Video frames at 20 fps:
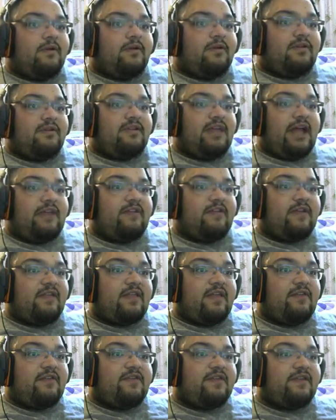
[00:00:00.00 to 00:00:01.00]

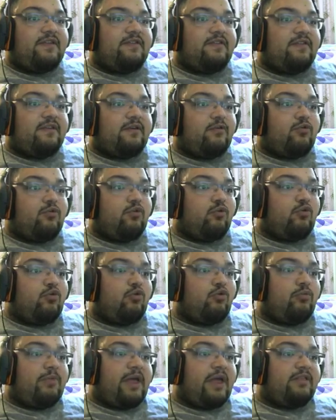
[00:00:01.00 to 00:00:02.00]
gerçekten sıkıntı.
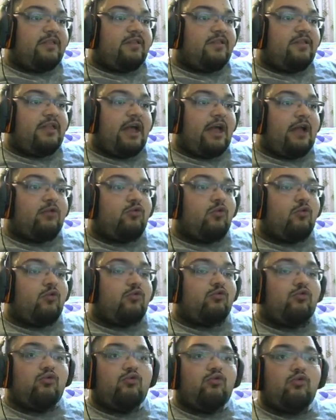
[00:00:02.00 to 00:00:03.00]
Çünkü ben zar zor
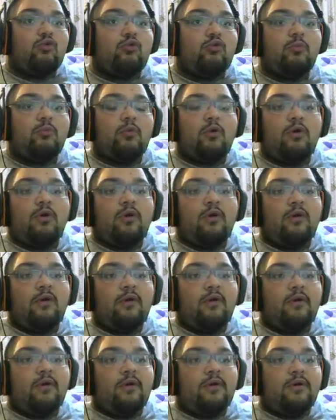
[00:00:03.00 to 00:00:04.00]
duyuyorum.
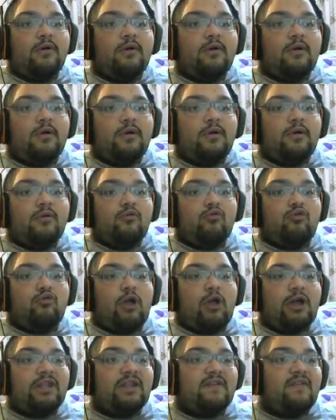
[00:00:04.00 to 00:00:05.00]

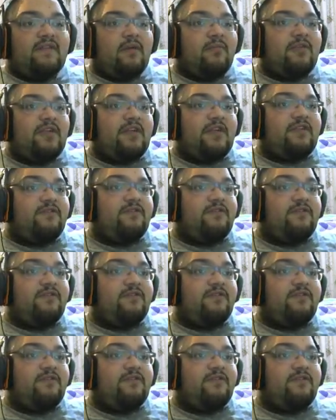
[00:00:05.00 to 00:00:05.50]
Kulaklıkta mı sesi